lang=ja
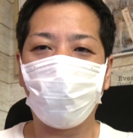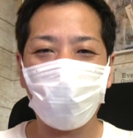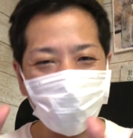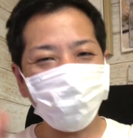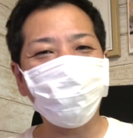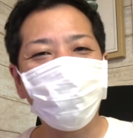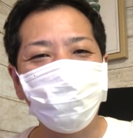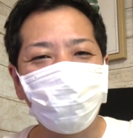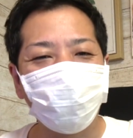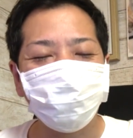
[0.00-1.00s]
はいどう
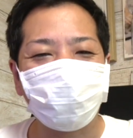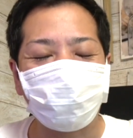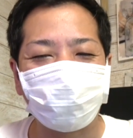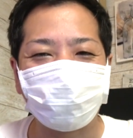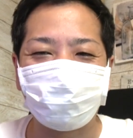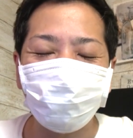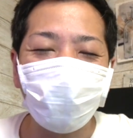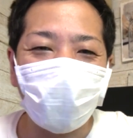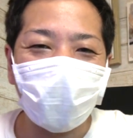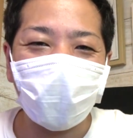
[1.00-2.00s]
も、はるパパです。い
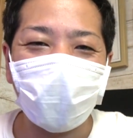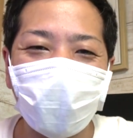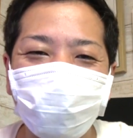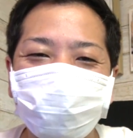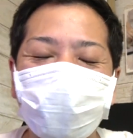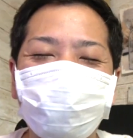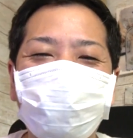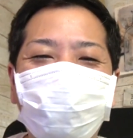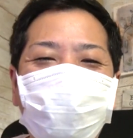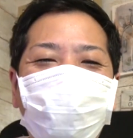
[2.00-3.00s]
やー、お久しぶ
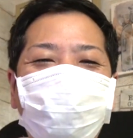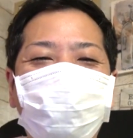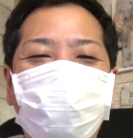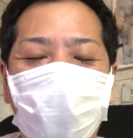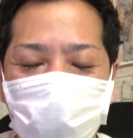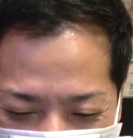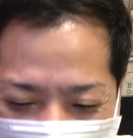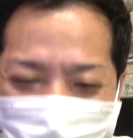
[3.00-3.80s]
りでございます、皆さん。